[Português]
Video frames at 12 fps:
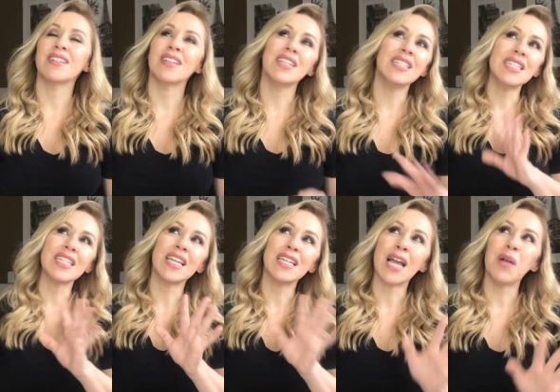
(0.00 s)
ali
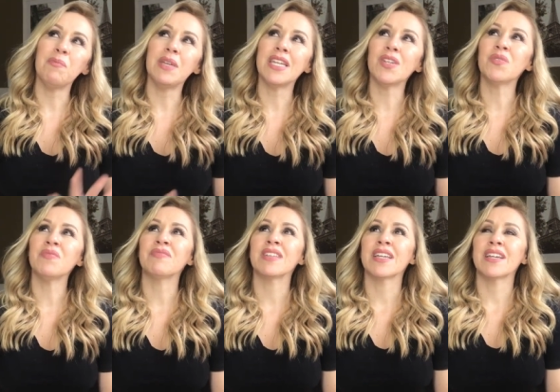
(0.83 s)
naquele caminho
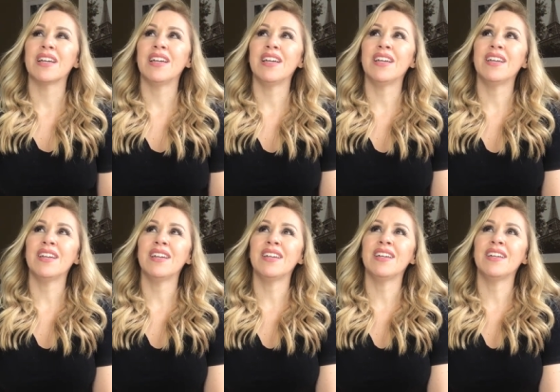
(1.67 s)

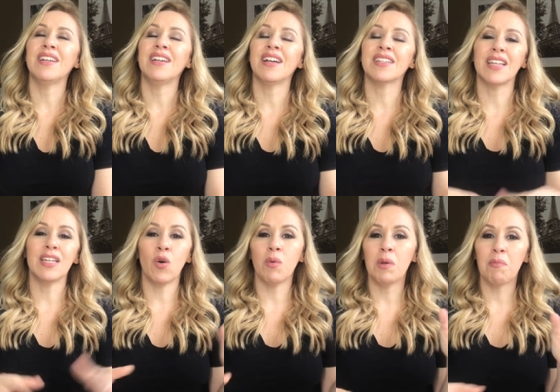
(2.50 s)
é, aquele
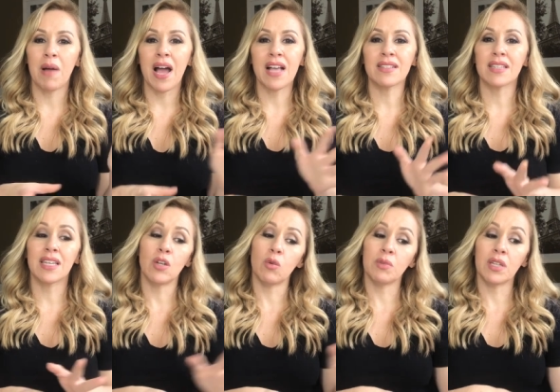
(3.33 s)
homem passa,
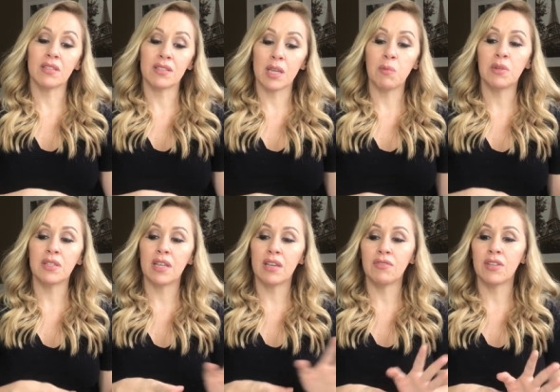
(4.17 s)
aquele homem que sempre
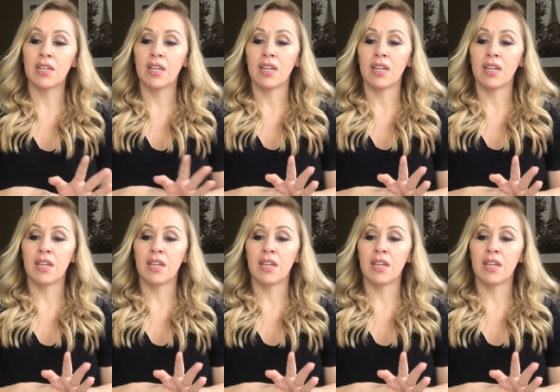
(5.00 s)
teve,